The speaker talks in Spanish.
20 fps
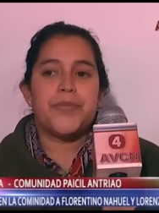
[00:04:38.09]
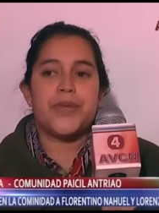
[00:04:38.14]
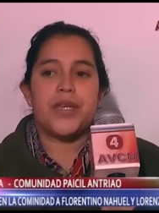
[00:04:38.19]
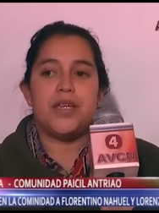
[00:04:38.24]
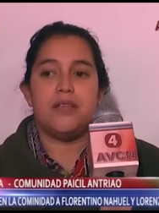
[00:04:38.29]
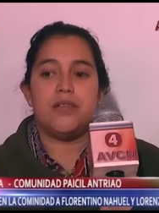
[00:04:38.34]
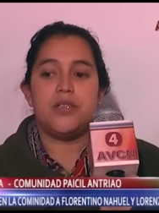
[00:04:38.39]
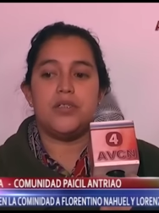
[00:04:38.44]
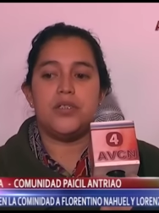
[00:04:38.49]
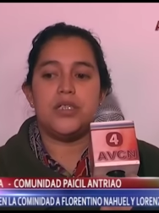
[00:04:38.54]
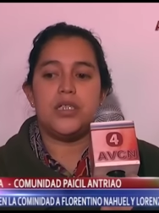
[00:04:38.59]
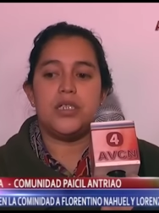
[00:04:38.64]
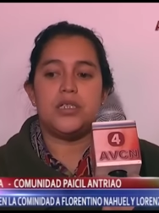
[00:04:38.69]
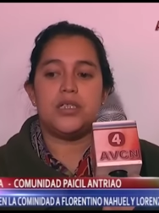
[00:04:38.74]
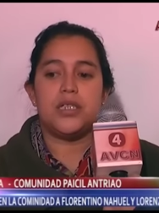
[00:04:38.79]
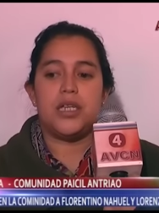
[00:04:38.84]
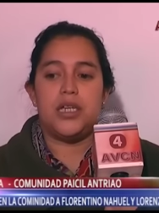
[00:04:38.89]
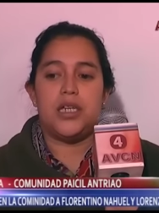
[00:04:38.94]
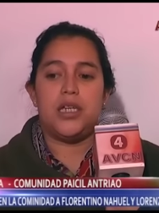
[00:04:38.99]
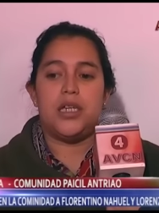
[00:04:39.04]

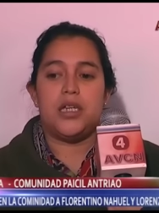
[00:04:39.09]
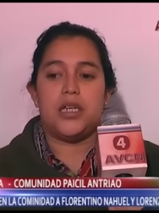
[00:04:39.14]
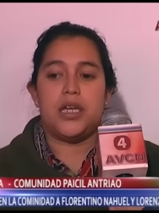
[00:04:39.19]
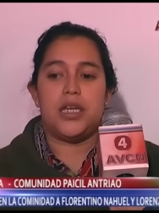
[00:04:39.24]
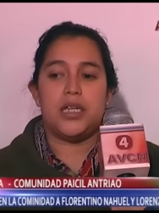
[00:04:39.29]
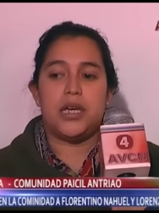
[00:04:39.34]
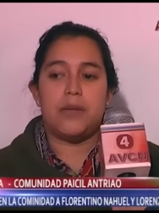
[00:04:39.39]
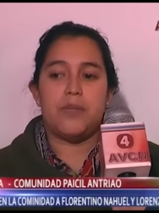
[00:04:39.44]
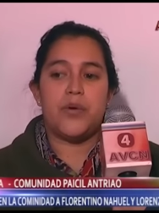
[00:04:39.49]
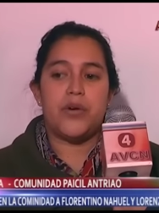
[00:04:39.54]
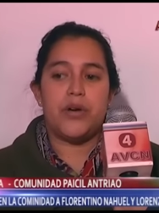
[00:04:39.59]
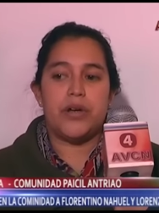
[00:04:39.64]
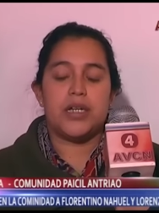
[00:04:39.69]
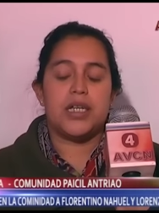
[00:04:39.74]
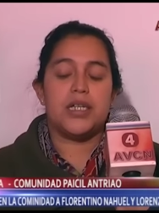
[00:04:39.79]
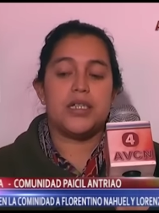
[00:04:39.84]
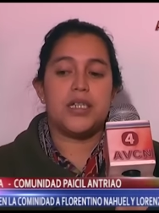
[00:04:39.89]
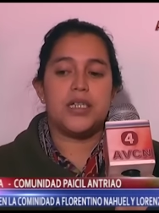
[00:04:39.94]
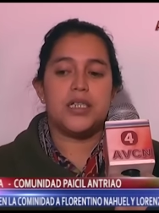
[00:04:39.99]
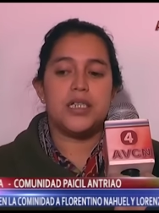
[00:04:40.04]
Entonces eh, queríamos
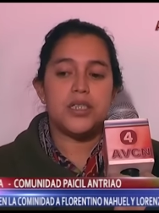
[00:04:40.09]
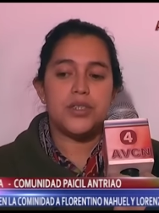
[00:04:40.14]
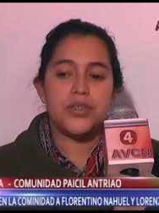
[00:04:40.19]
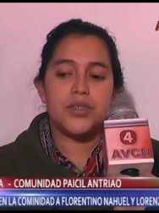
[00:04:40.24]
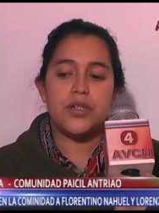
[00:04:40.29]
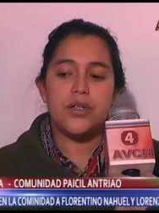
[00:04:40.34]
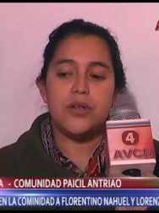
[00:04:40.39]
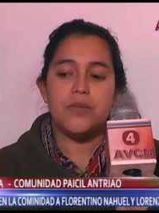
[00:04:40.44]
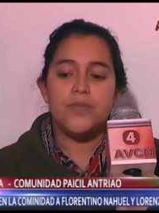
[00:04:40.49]
aclarar eso